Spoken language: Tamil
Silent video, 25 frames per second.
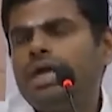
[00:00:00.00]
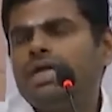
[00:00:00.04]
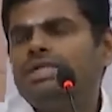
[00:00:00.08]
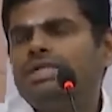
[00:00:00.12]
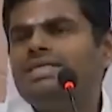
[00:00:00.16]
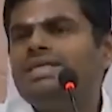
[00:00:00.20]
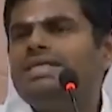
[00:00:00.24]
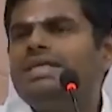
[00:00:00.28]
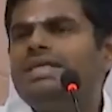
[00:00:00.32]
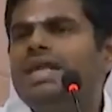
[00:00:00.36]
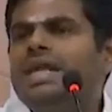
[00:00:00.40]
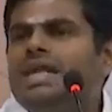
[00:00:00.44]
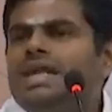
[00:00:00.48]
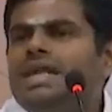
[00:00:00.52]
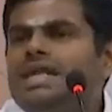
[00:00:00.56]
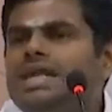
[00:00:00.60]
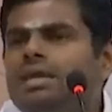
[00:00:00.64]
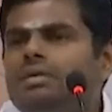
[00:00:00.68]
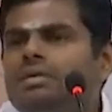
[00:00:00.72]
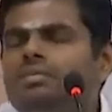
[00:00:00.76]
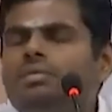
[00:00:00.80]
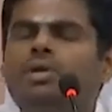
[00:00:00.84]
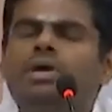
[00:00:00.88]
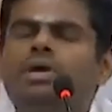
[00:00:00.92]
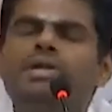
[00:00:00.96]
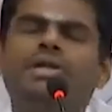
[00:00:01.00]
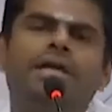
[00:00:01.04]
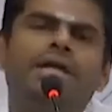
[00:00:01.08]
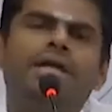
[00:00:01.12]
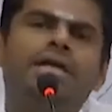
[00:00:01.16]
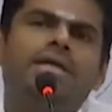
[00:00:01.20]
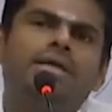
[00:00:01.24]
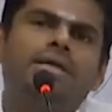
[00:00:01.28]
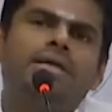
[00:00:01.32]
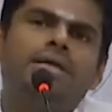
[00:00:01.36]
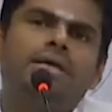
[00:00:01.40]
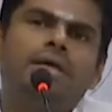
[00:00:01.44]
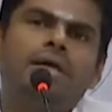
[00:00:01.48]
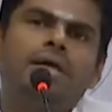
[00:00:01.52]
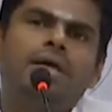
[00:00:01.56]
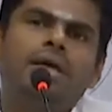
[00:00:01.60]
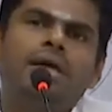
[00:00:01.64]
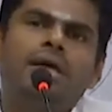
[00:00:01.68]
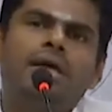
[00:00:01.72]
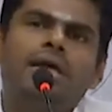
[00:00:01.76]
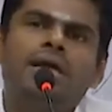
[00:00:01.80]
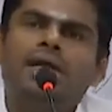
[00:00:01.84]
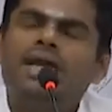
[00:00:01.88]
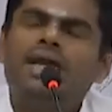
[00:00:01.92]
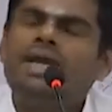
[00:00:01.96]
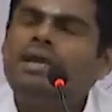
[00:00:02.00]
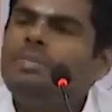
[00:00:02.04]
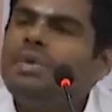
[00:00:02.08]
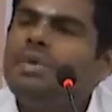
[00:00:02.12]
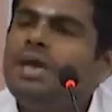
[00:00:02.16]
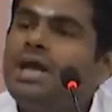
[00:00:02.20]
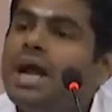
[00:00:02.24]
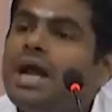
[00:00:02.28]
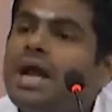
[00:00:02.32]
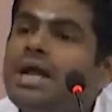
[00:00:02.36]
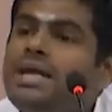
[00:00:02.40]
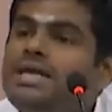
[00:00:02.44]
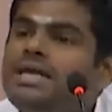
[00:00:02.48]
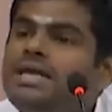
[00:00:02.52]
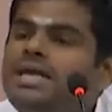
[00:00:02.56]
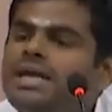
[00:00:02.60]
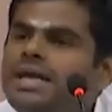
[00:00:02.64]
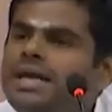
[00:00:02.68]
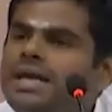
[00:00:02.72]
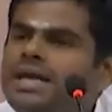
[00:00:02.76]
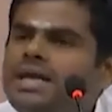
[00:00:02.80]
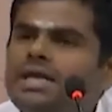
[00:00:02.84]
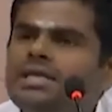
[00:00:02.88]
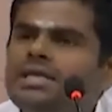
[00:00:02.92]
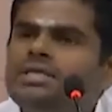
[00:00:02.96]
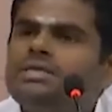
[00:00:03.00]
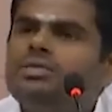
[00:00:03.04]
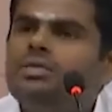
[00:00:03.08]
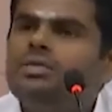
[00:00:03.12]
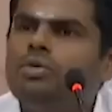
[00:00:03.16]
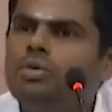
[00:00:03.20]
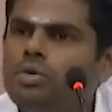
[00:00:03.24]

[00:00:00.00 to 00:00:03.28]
இட்ஸ் அ டென் இயர் ப்ராஜெக்ட் லெட் மீ ஹண்ட் லீடர்ஸ்